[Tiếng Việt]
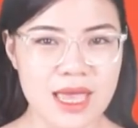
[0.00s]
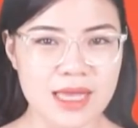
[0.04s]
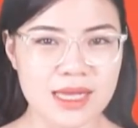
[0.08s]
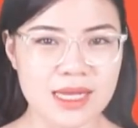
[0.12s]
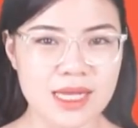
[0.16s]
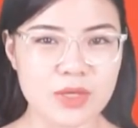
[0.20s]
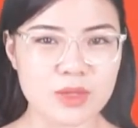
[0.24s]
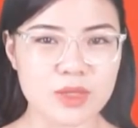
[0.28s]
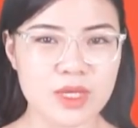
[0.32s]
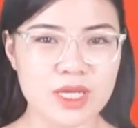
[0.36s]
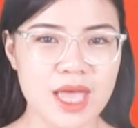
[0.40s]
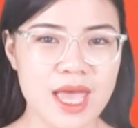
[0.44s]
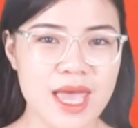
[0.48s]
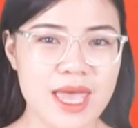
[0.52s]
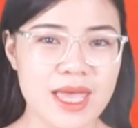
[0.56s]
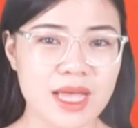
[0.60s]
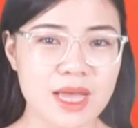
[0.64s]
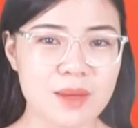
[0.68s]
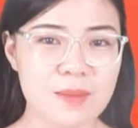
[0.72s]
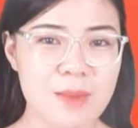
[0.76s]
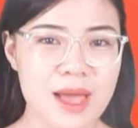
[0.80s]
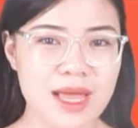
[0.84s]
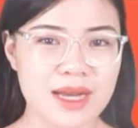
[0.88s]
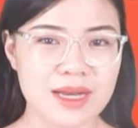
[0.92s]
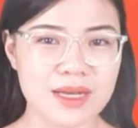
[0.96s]
Nếu thấy hay
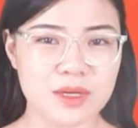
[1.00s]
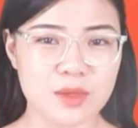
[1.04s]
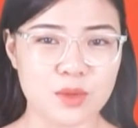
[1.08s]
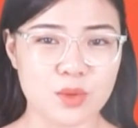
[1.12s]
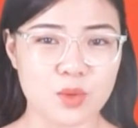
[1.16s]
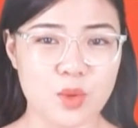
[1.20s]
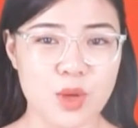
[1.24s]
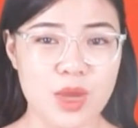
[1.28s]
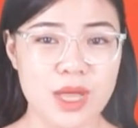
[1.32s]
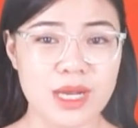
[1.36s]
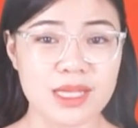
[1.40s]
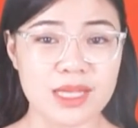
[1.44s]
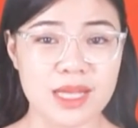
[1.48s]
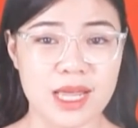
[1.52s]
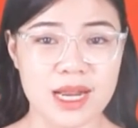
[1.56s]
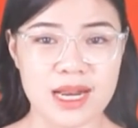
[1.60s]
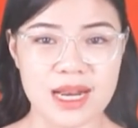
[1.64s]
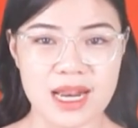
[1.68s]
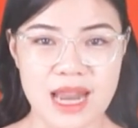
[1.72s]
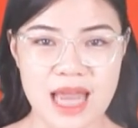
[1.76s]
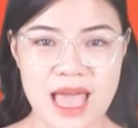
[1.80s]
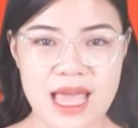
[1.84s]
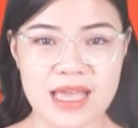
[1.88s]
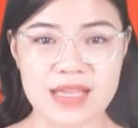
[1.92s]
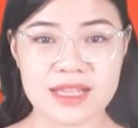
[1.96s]
các bạn đừng quên nhấn
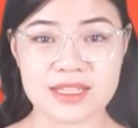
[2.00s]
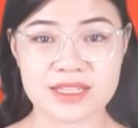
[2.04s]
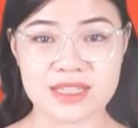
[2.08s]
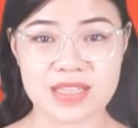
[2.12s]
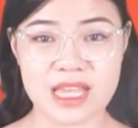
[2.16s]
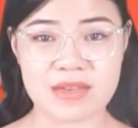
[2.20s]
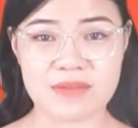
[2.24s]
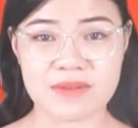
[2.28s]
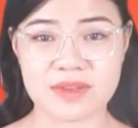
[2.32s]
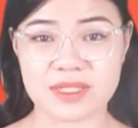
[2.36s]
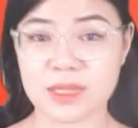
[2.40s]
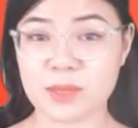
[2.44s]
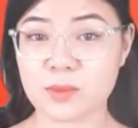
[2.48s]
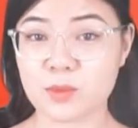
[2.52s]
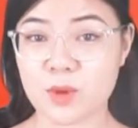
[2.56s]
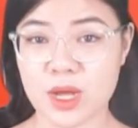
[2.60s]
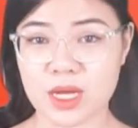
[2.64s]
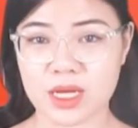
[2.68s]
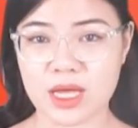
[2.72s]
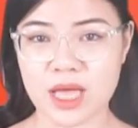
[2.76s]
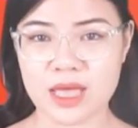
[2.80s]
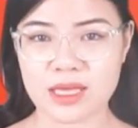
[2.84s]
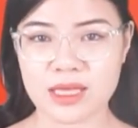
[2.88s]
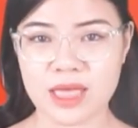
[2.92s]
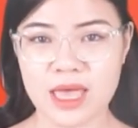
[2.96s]
like, share và subscribe
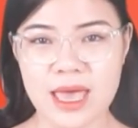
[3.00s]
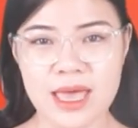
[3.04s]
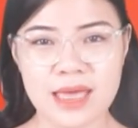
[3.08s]
kênh